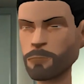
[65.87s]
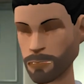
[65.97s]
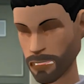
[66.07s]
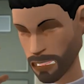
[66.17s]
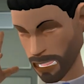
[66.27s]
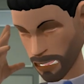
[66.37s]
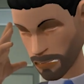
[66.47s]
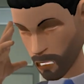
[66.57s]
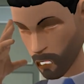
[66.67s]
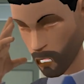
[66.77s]
স্যার
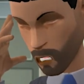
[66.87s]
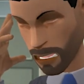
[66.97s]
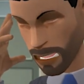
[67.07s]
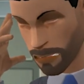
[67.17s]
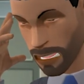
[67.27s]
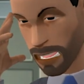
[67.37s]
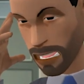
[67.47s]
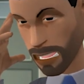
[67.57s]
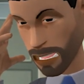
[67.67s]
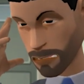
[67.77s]
এটা তো
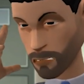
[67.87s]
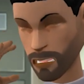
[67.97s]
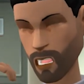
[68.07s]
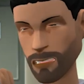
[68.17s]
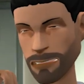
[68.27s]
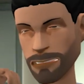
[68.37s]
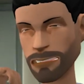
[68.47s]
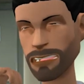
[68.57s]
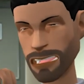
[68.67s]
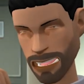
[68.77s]
একটুখানি কঠিন হবে
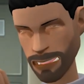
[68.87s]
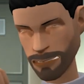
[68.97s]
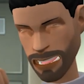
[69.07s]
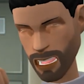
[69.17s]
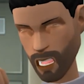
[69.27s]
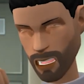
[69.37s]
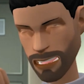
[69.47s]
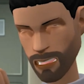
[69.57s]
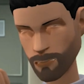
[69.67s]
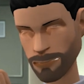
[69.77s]
তবে আমি চেষ্টা করব